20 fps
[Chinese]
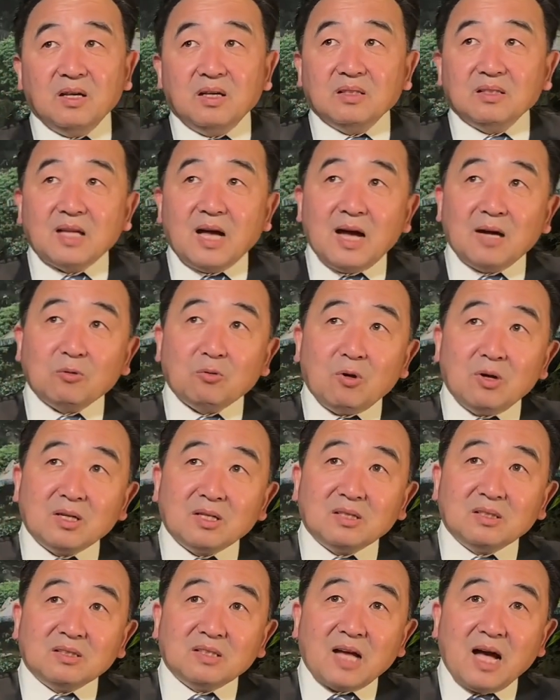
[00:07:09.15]
他观
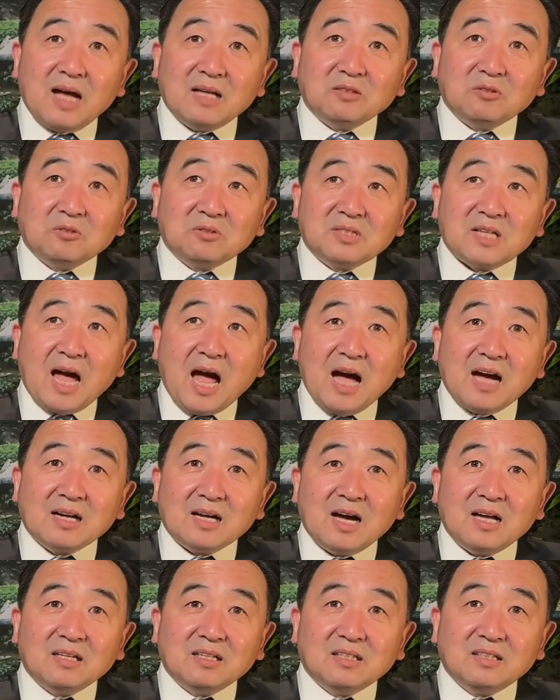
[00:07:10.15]
他就查
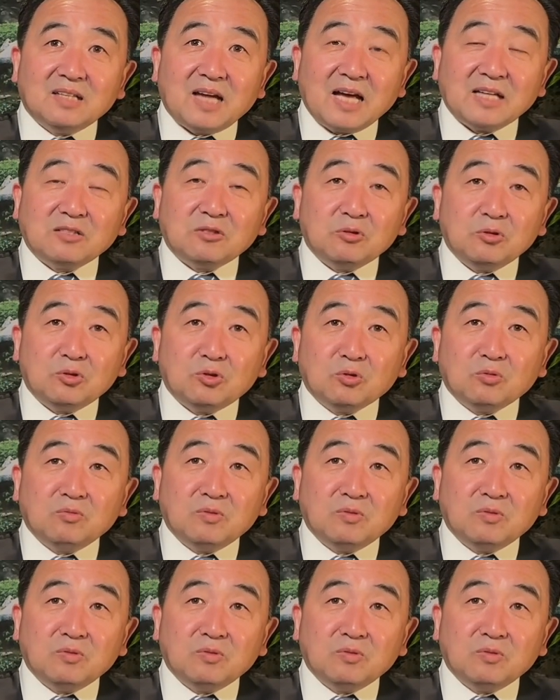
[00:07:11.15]
看了来自于中